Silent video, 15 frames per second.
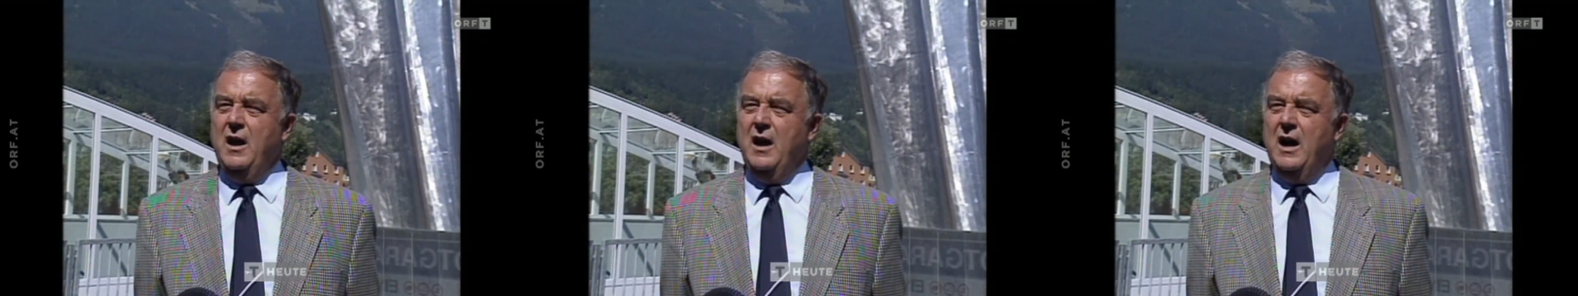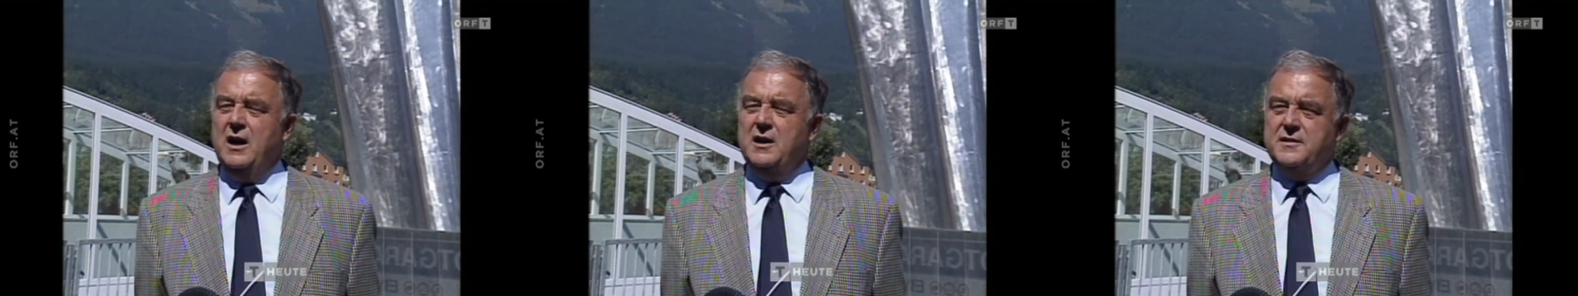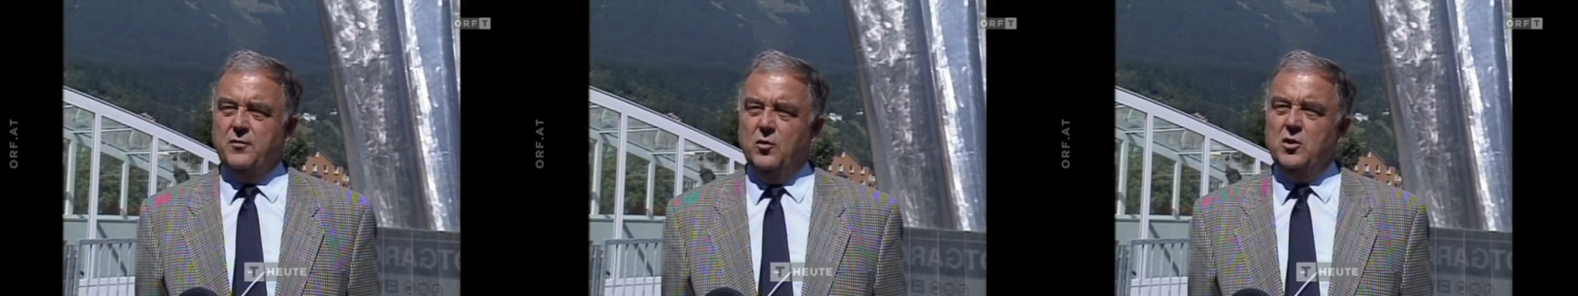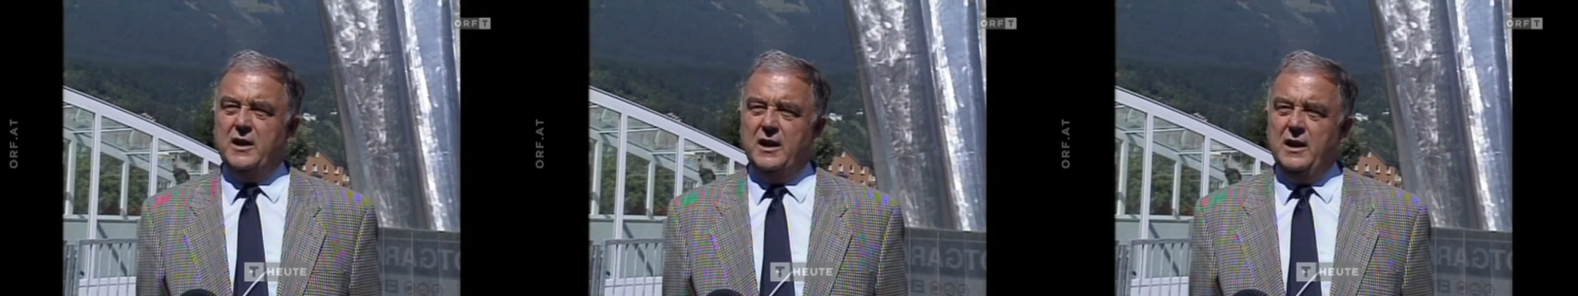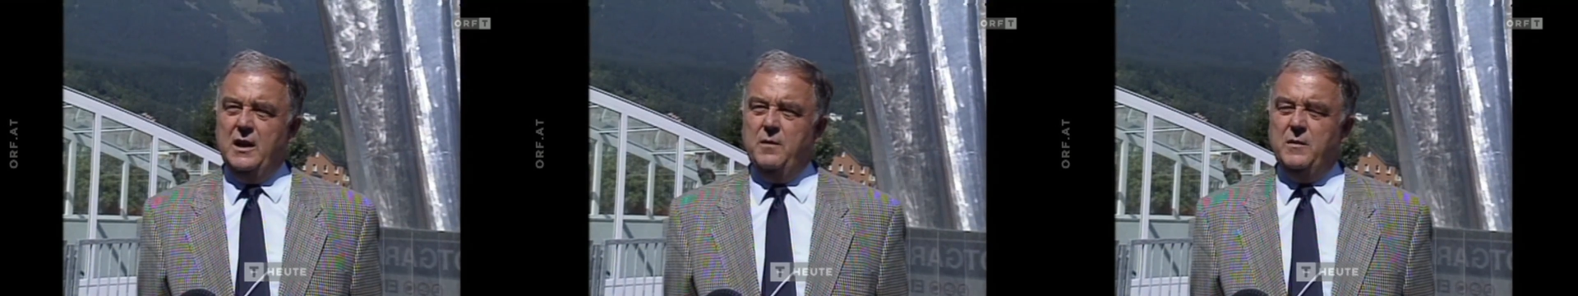als wohl
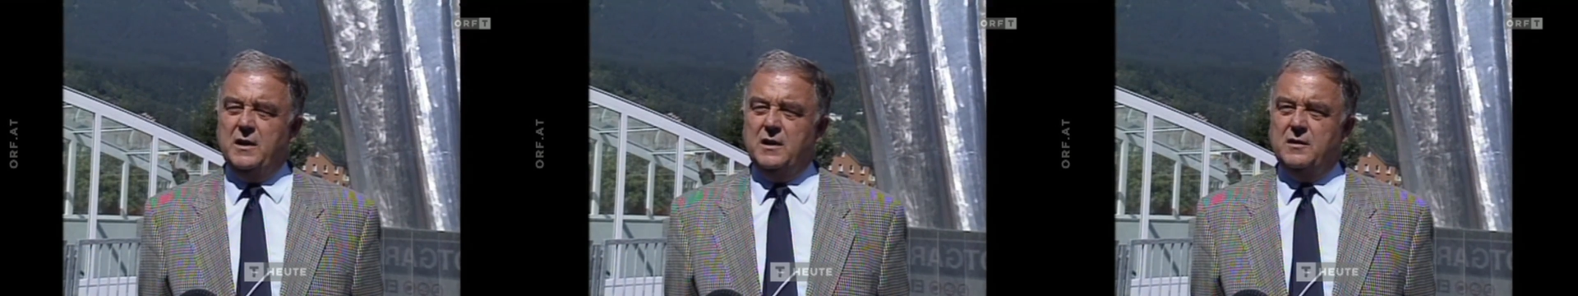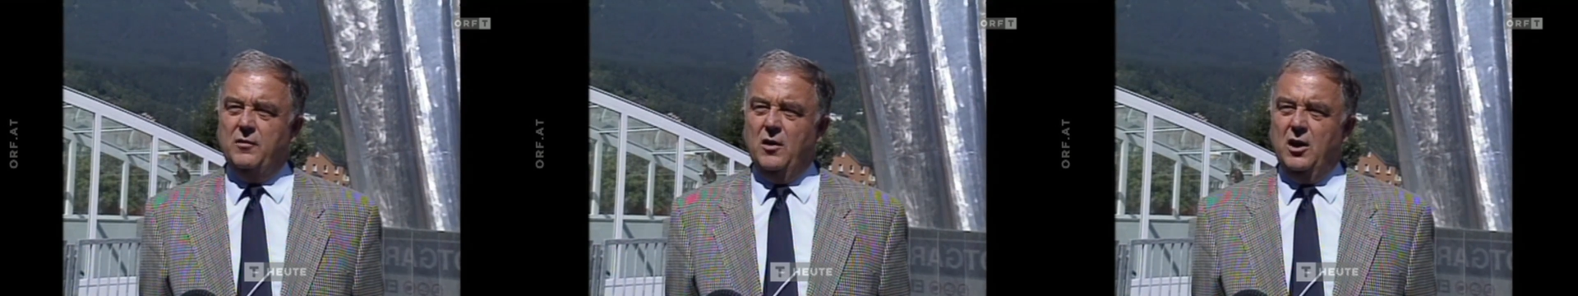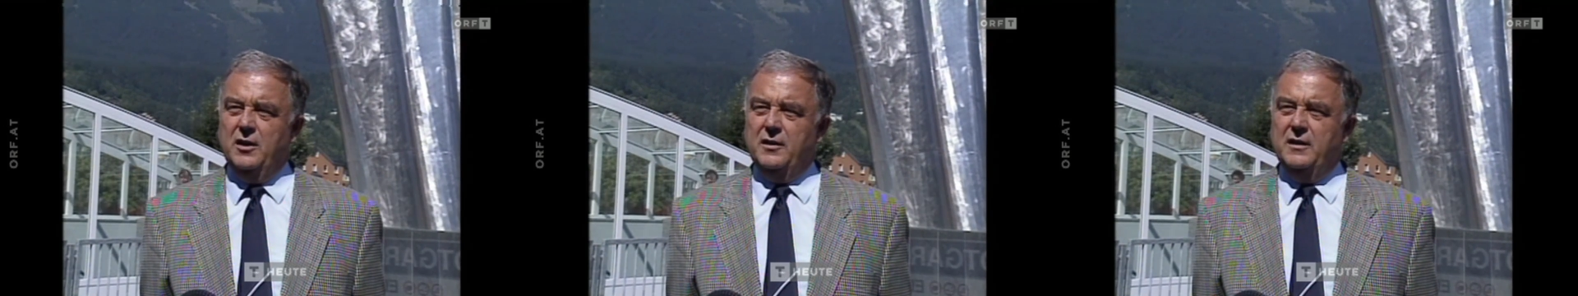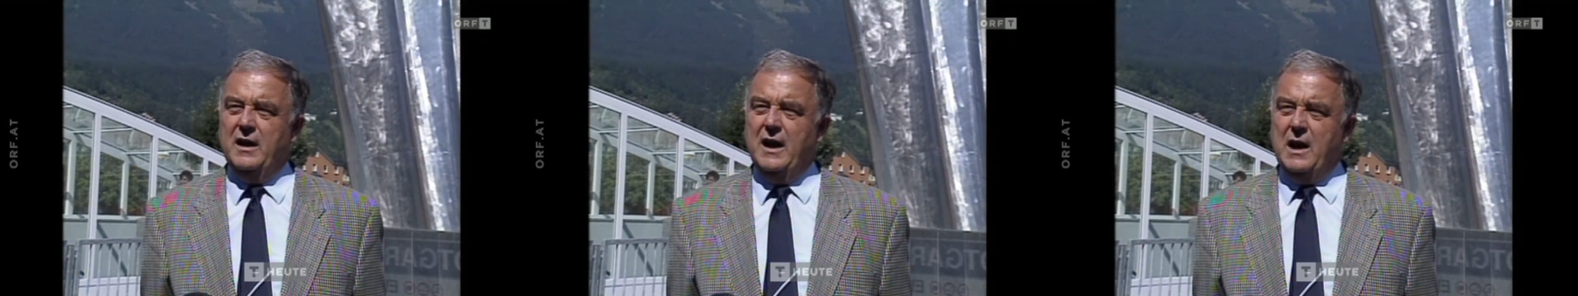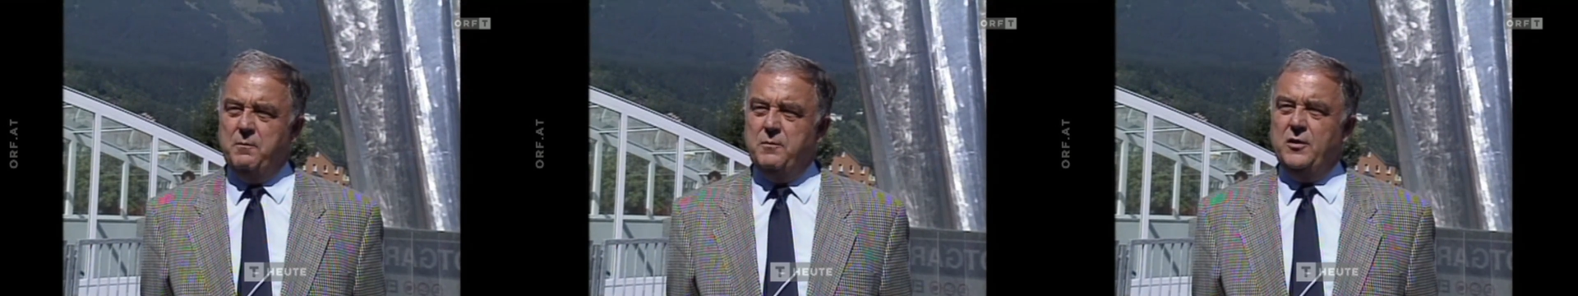genehmigt waren
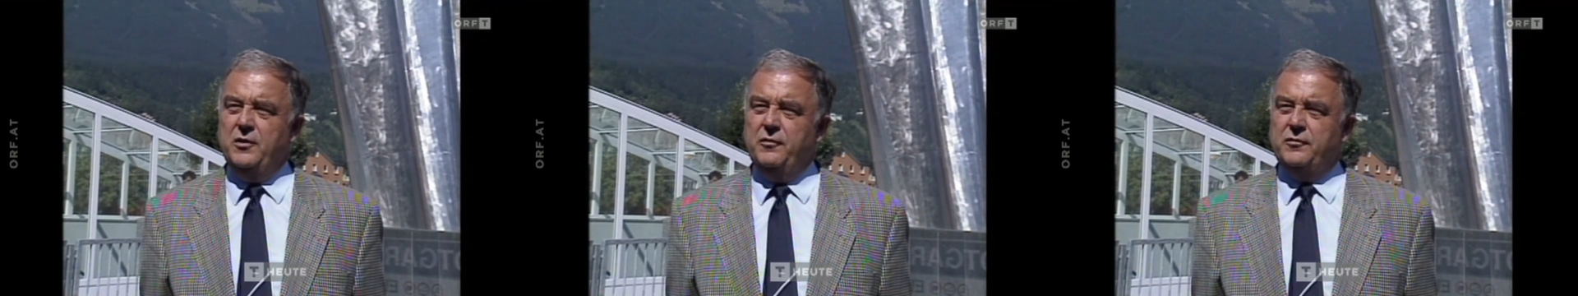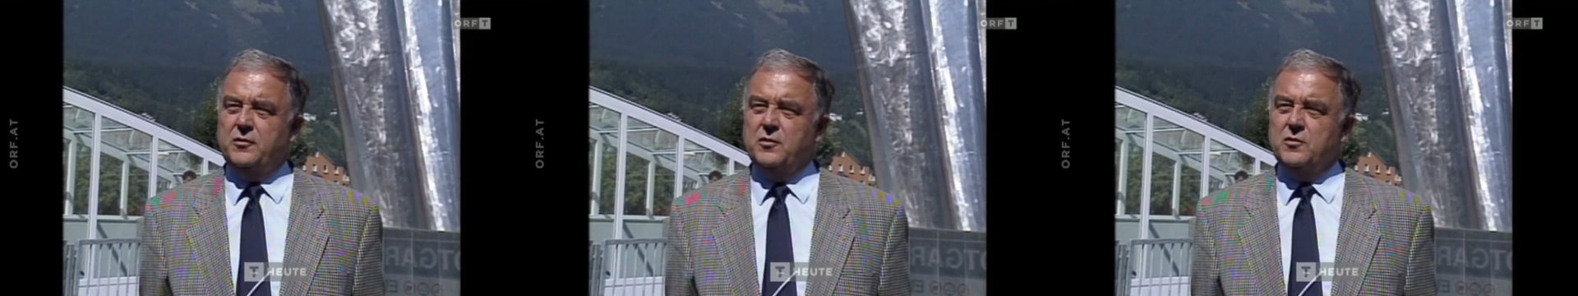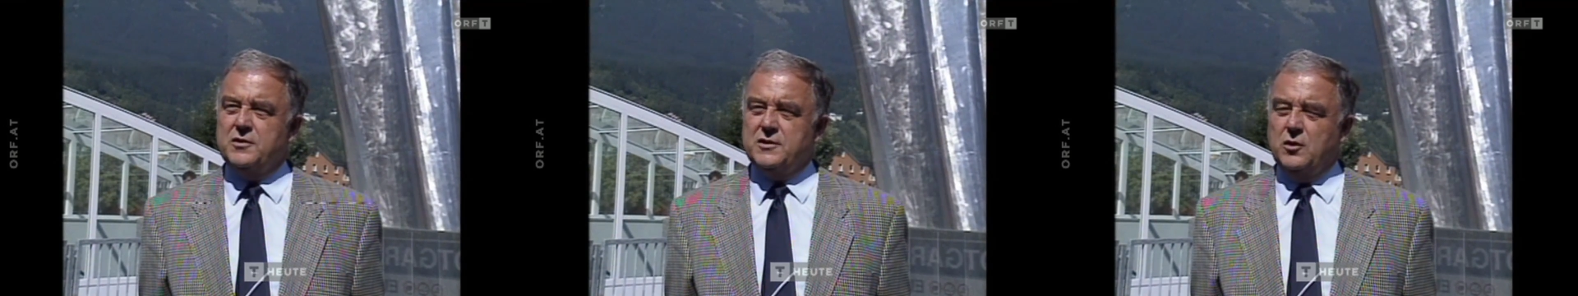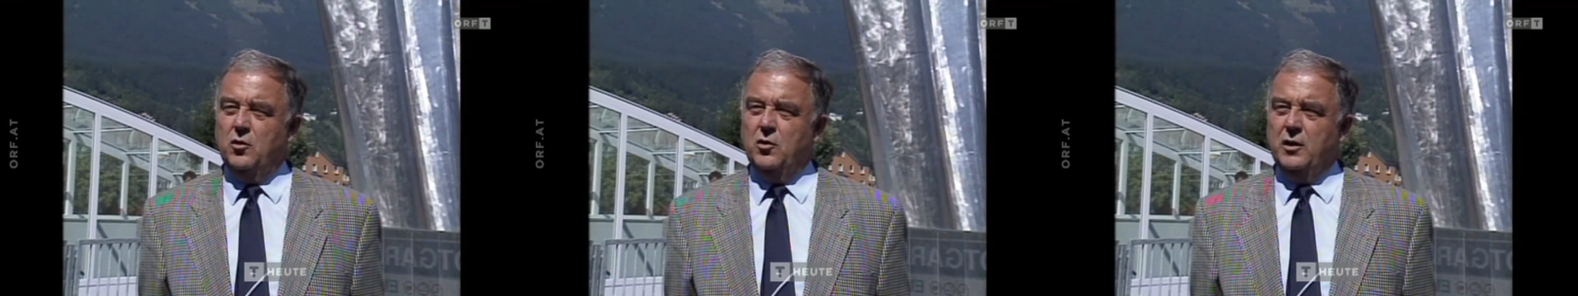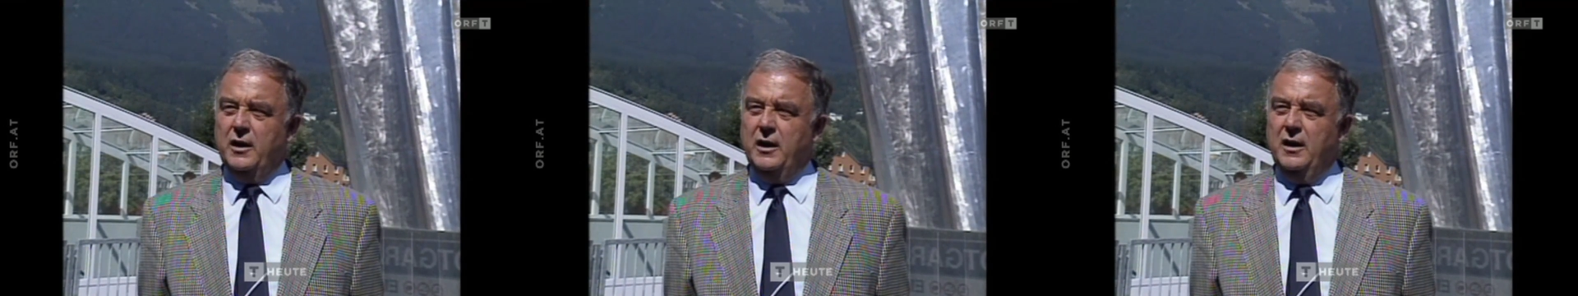Ablüftungsrohre,